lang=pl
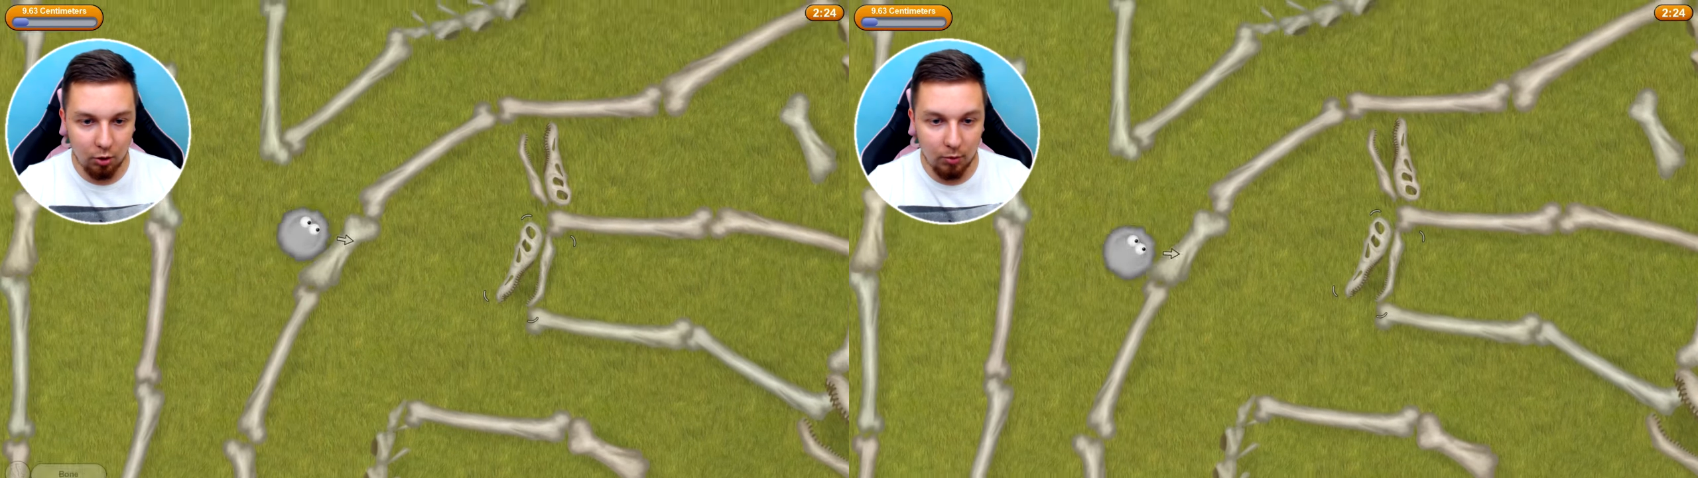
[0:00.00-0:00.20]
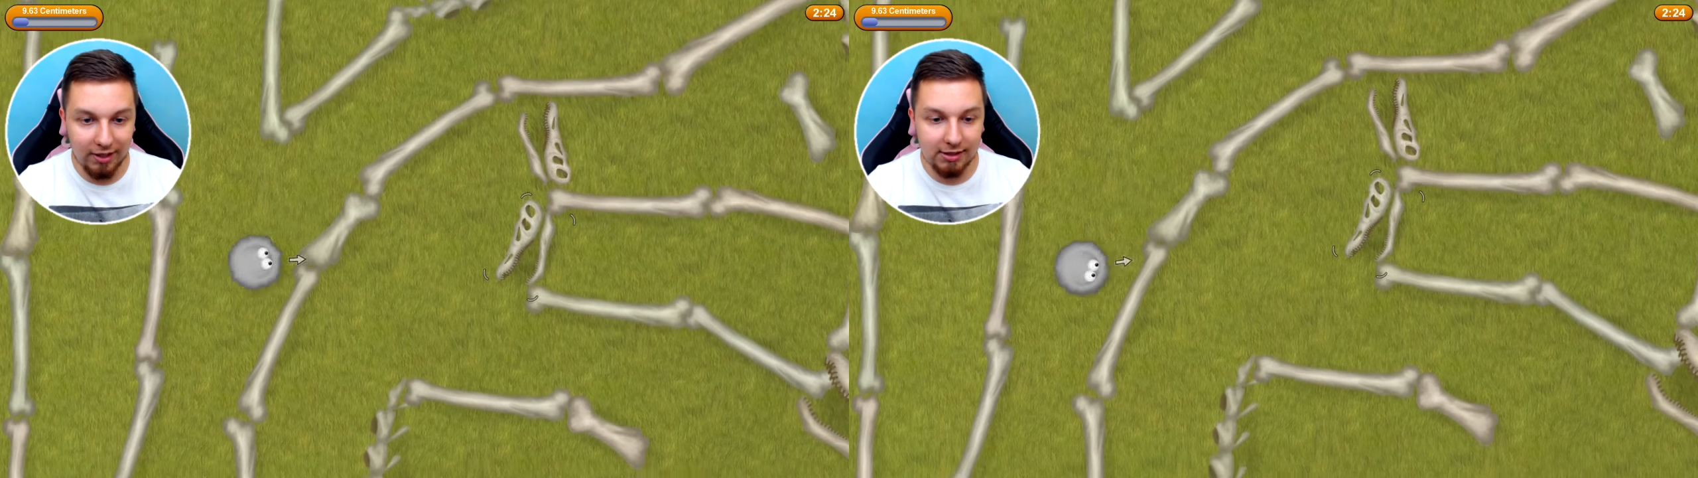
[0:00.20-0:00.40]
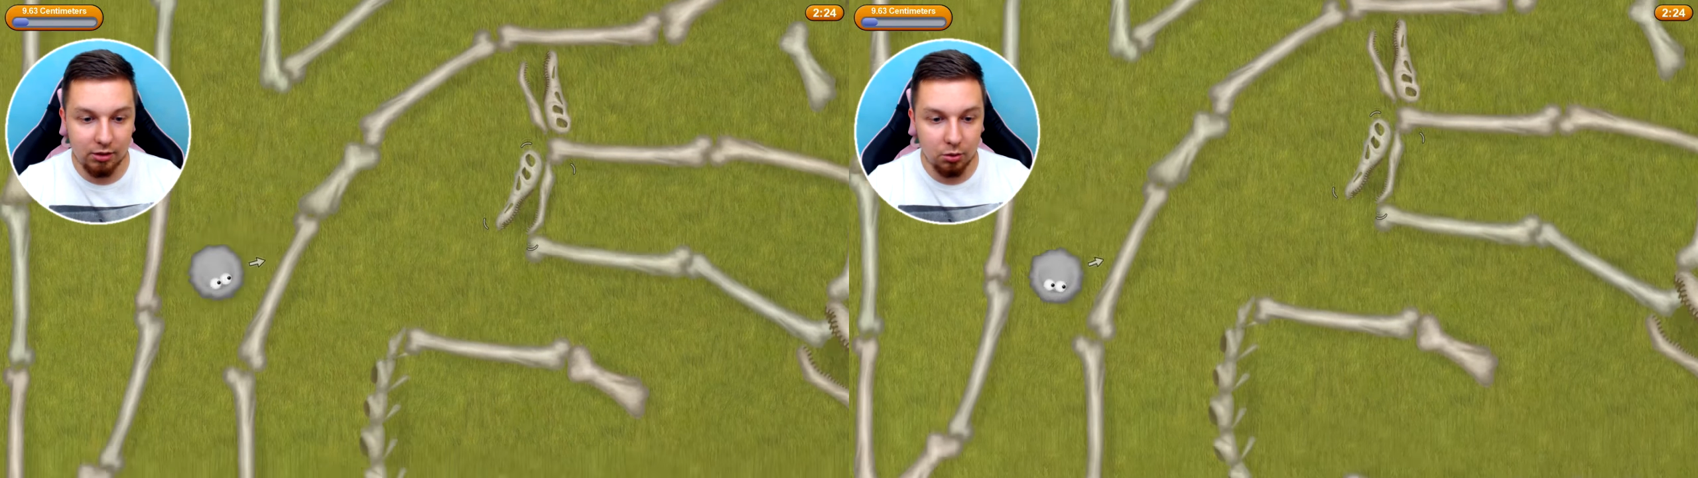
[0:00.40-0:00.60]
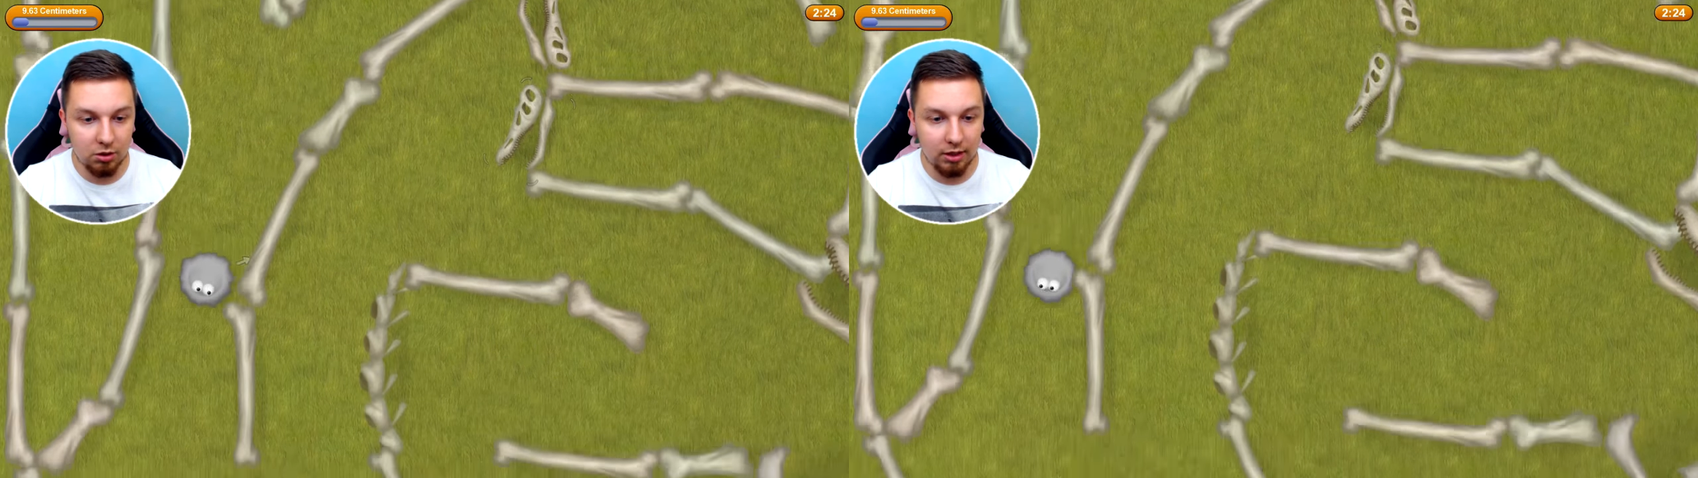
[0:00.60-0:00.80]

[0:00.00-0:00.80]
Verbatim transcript: O, mogę zjeść już